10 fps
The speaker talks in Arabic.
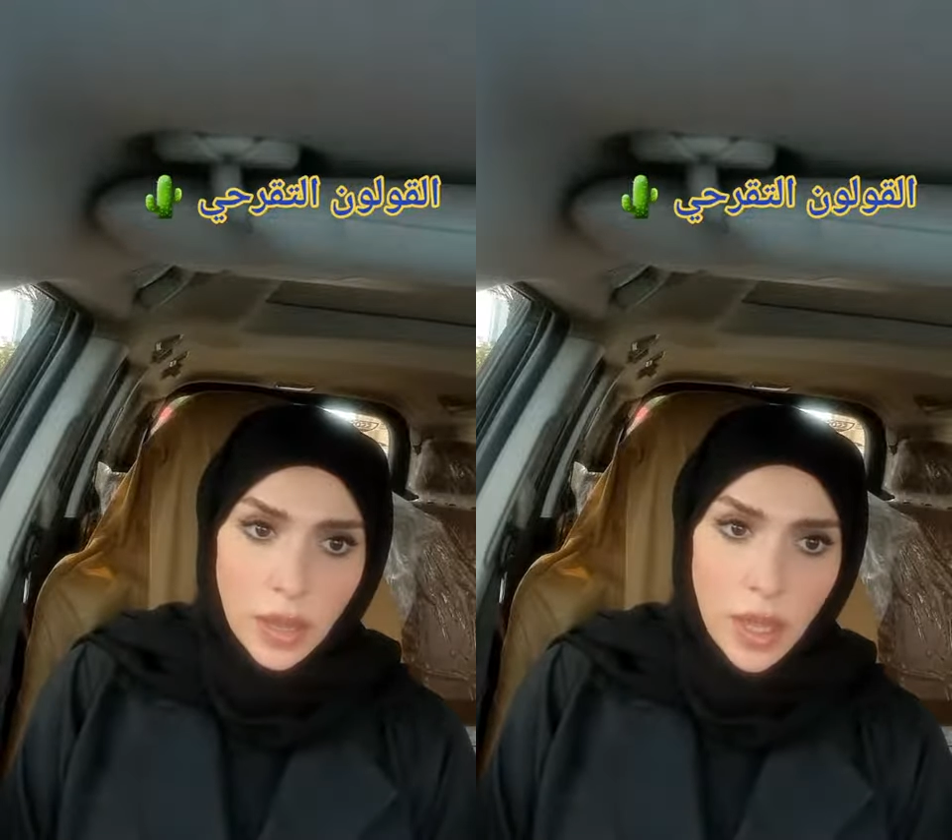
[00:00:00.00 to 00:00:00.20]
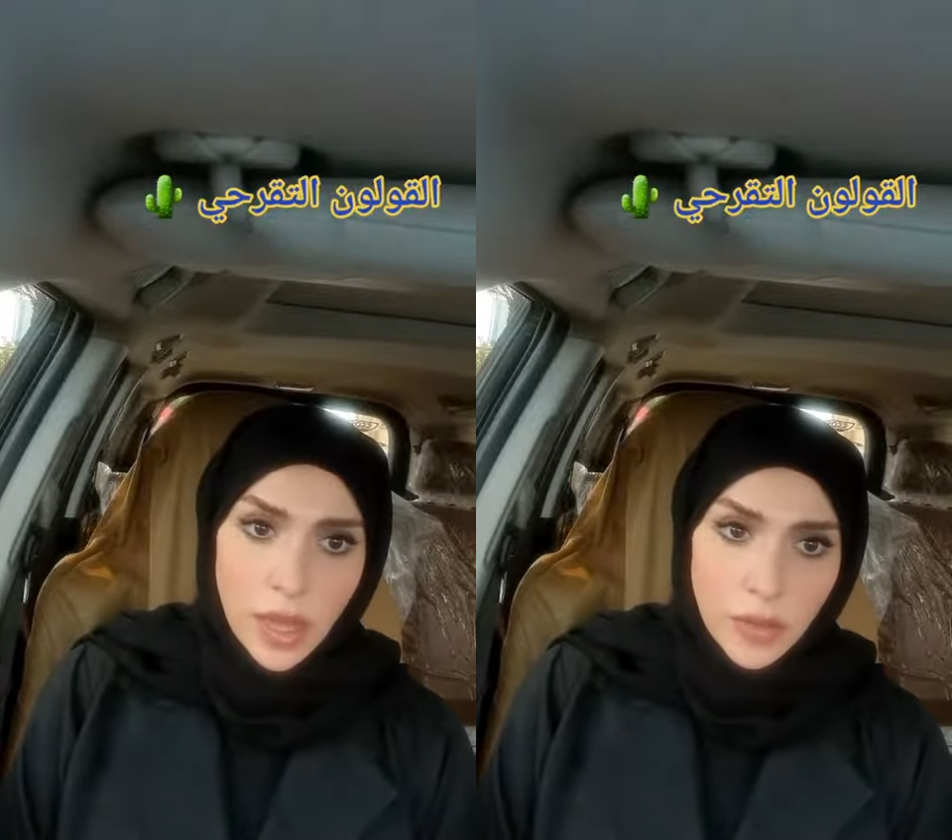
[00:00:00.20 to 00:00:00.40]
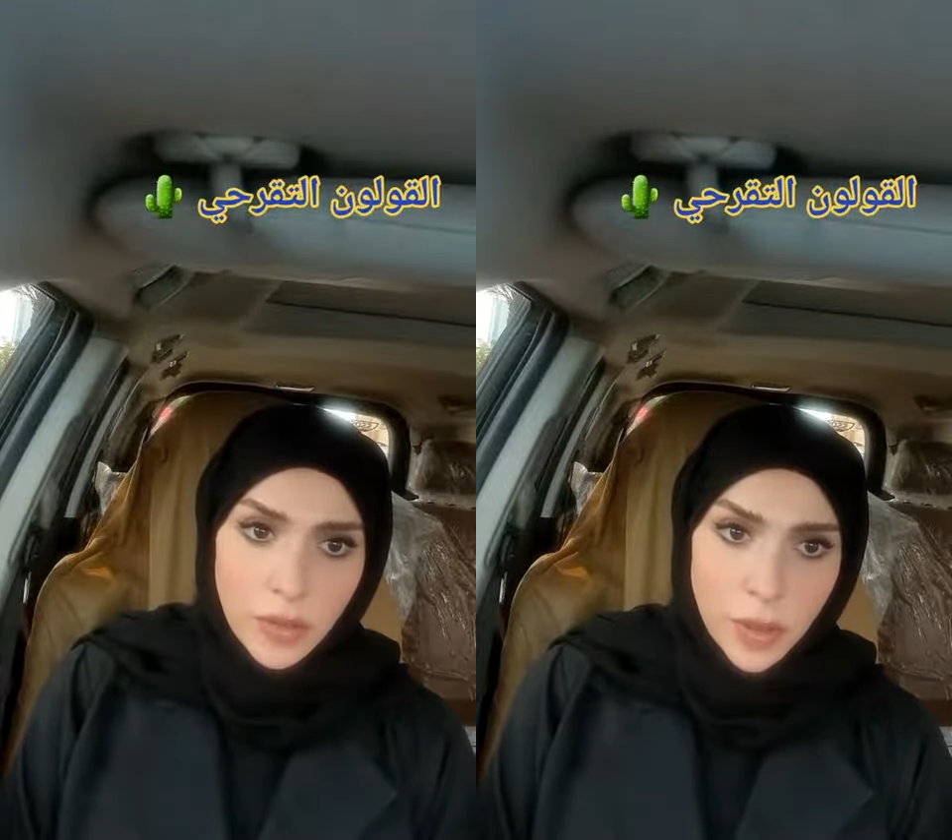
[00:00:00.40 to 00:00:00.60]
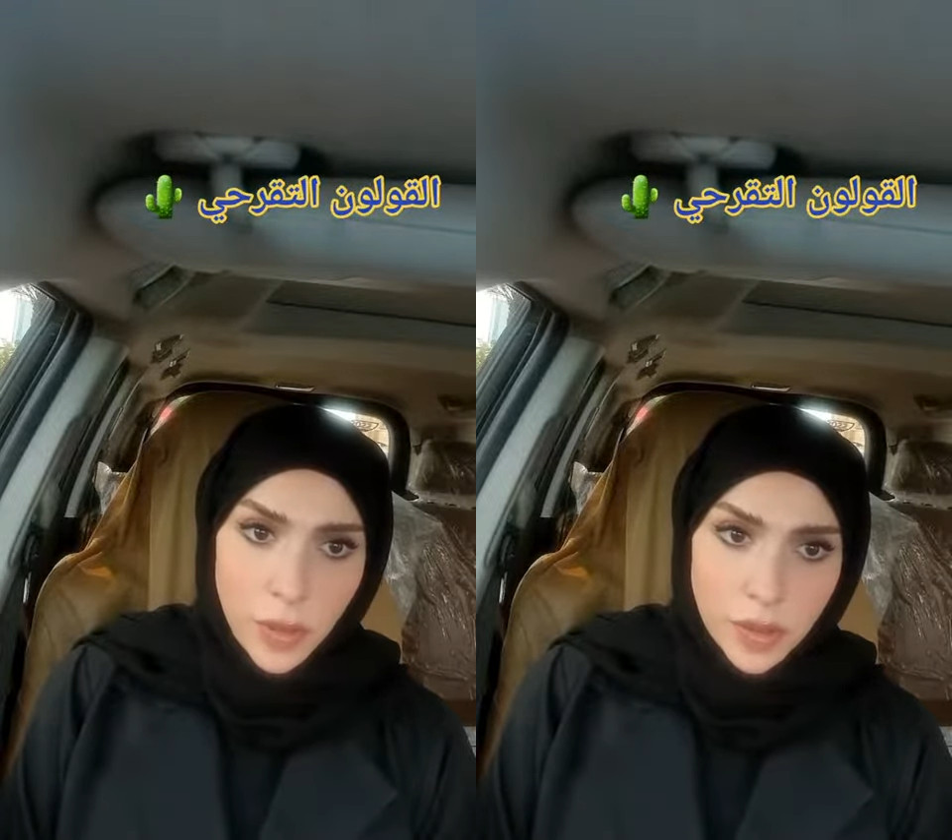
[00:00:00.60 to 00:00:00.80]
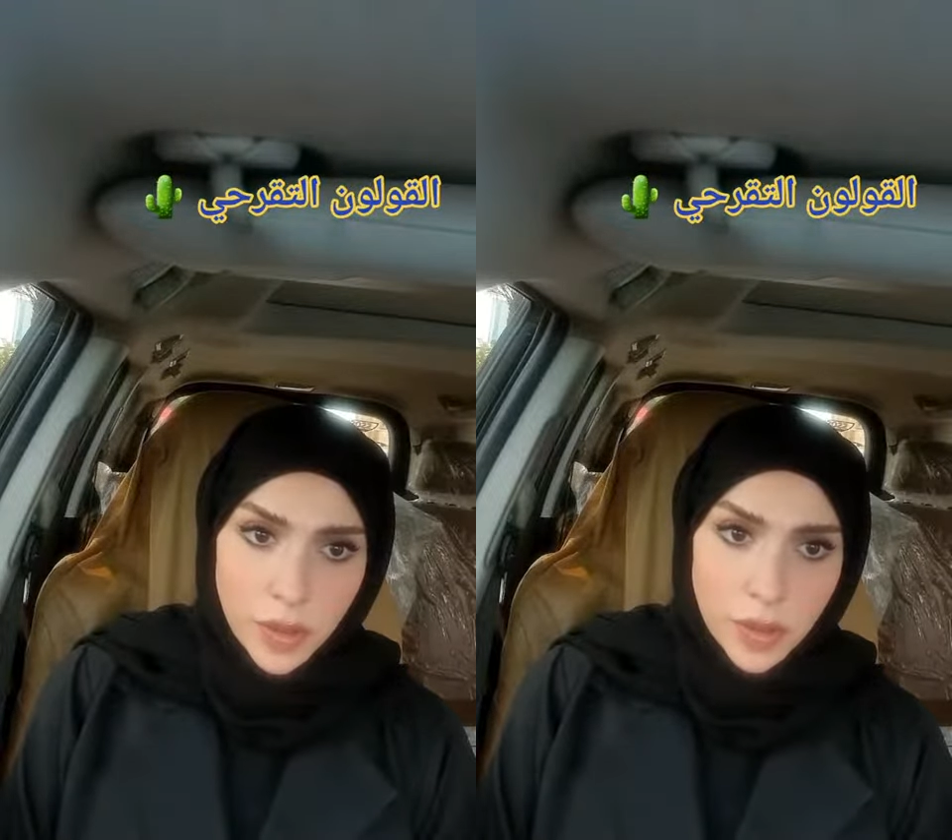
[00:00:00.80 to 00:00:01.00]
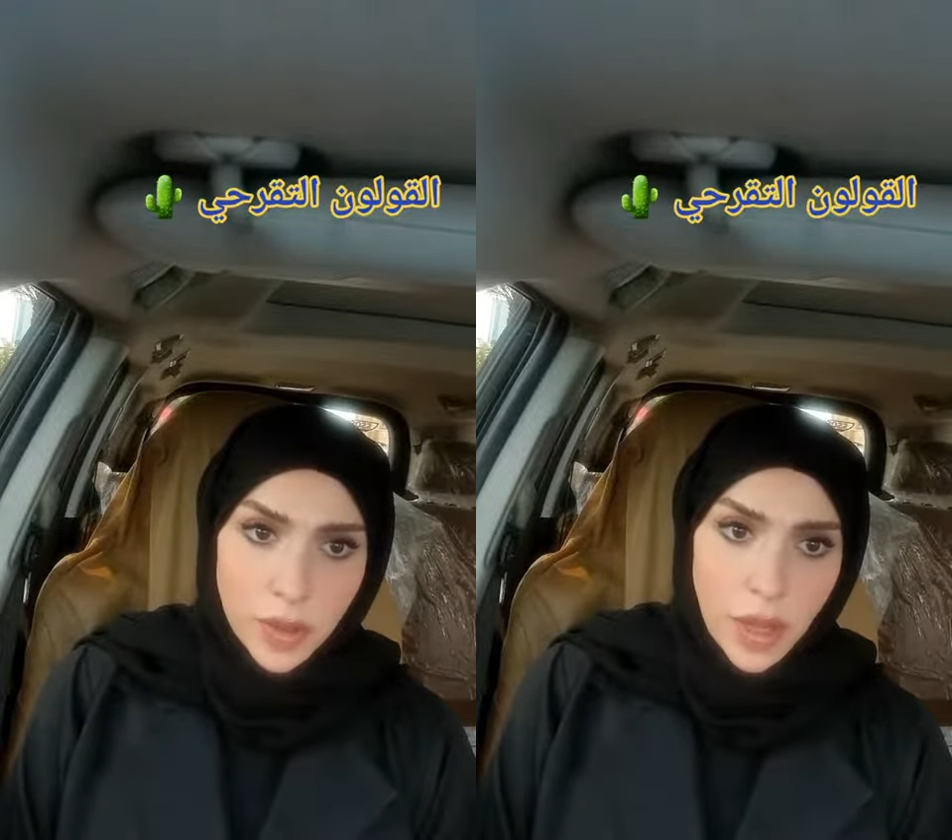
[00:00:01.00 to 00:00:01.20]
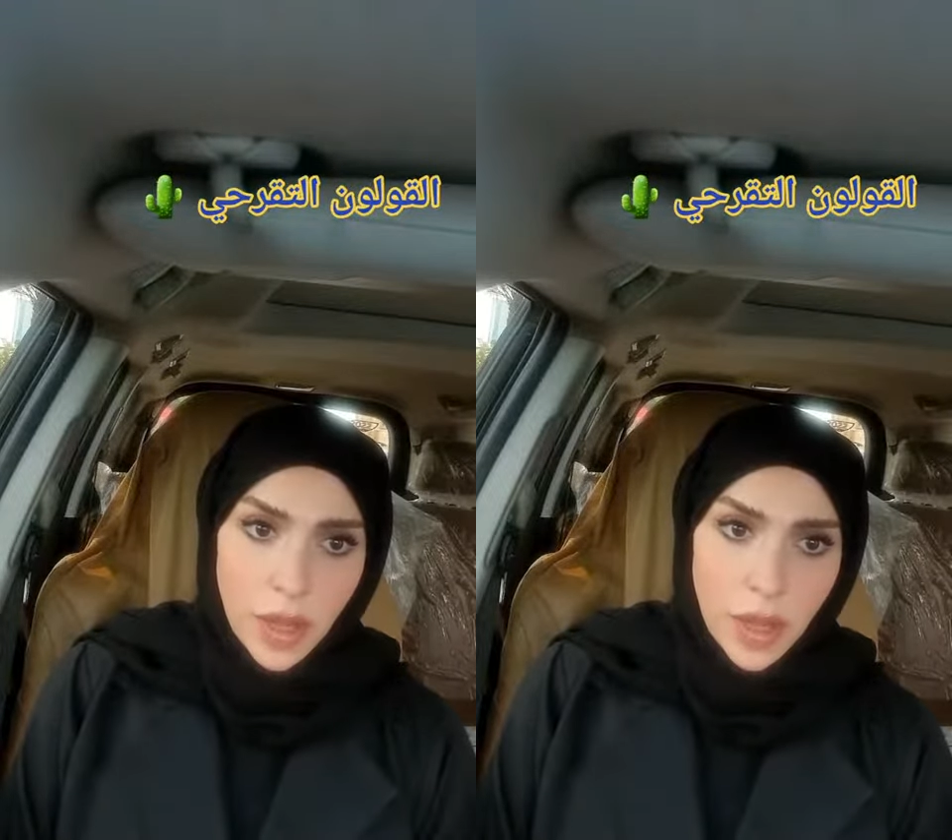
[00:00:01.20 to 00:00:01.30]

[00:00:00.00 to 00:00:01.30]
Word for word: ألم في البطن